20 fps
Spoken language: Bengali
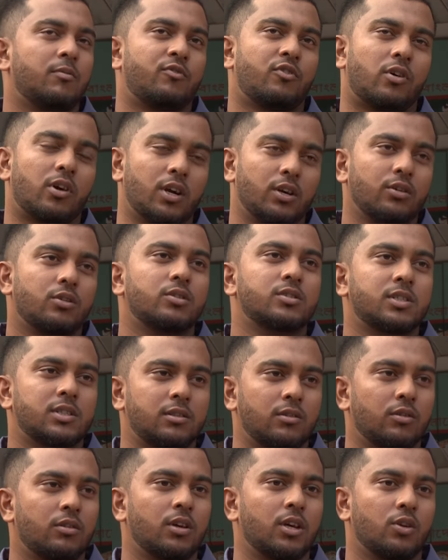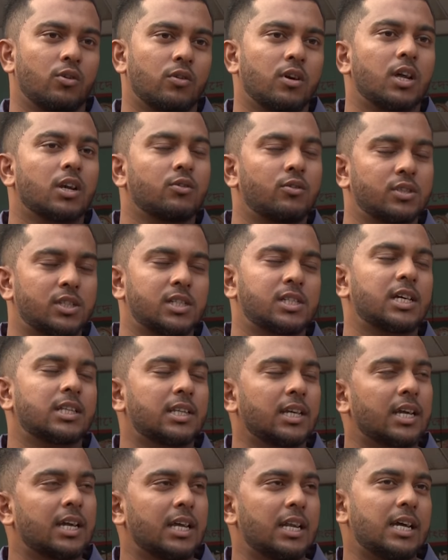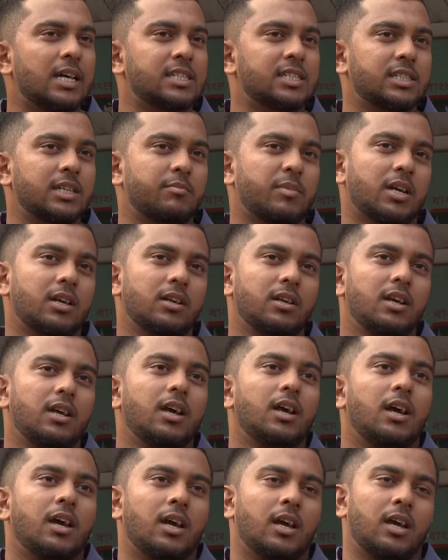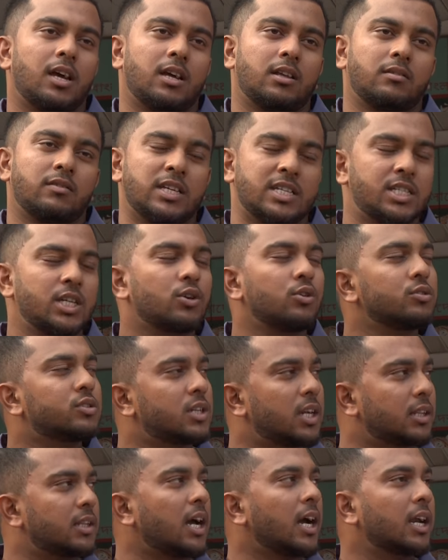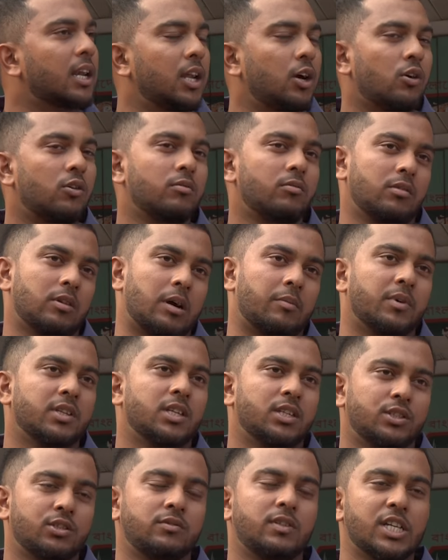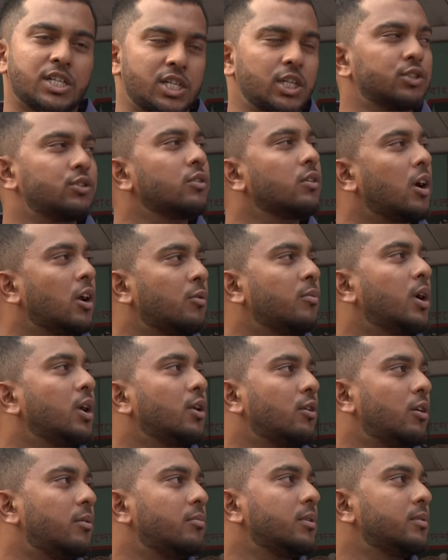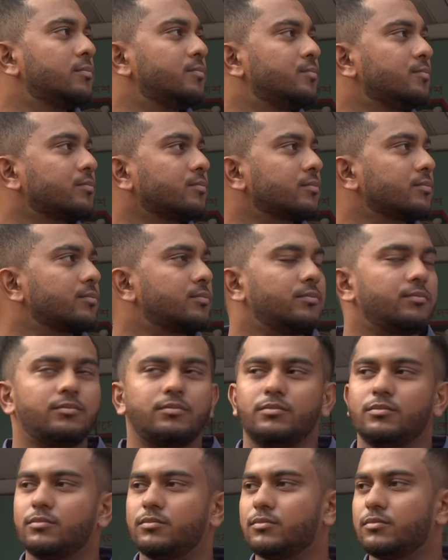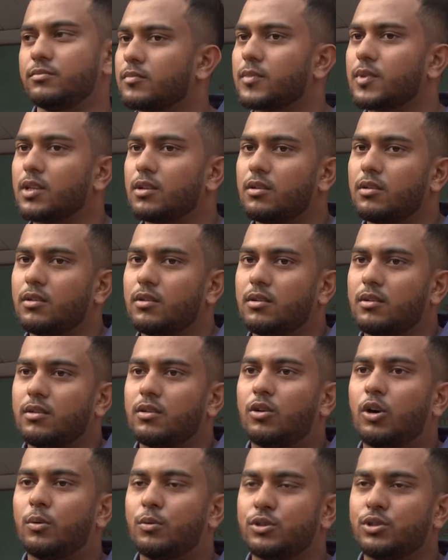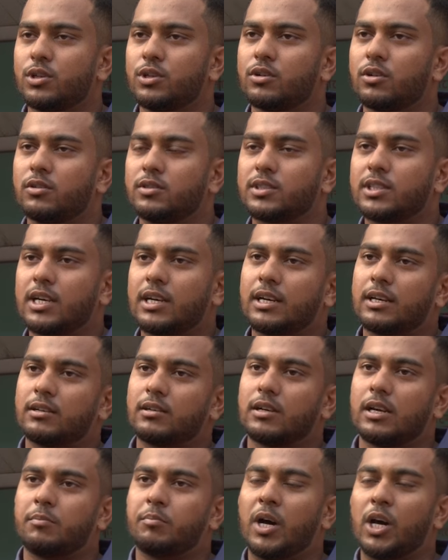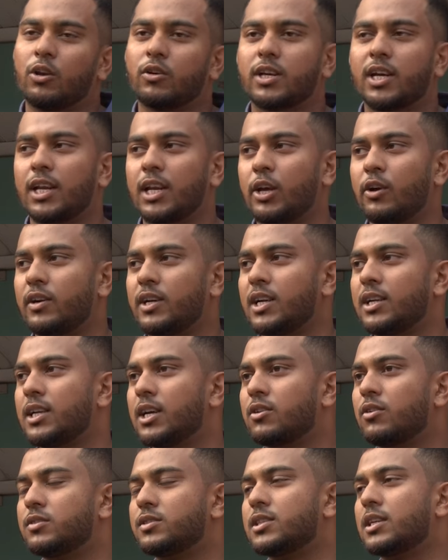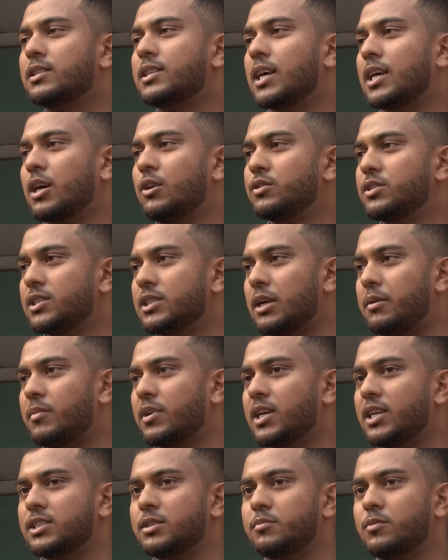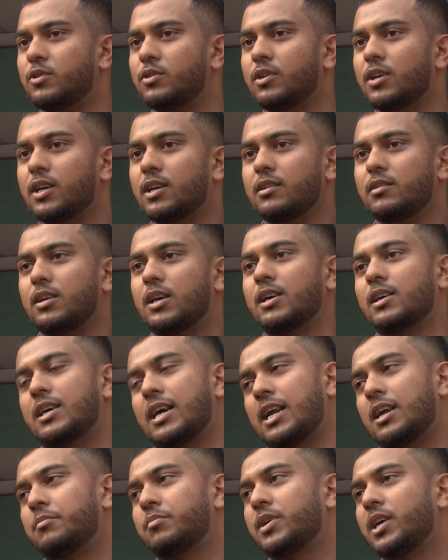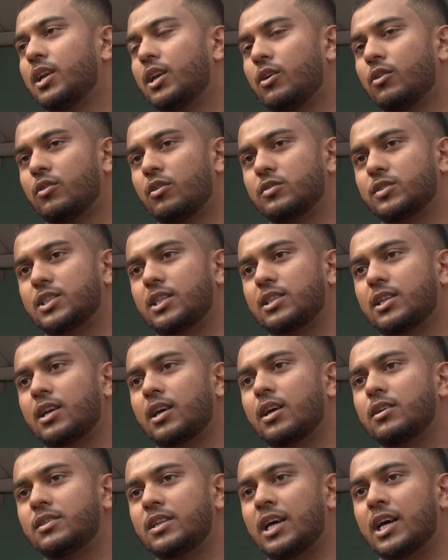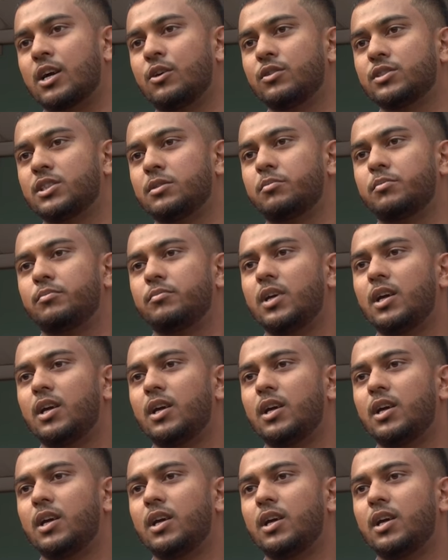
ফরেন কোচ লোকাল কোচের সাথে খেলে আসছে বাট দেশি কোচরা থাকলেও আমাদের দেশের জন্য আরও ভালো হবে লাস্ট করছেন অবশ্যই কনসার্ন ভালো খেললেও এটা নিয়ে কনসার্ন থাকা উচিত আমার কাছে মনে হয় খারাপ খেললেও কনসার্ন থাকা উচিত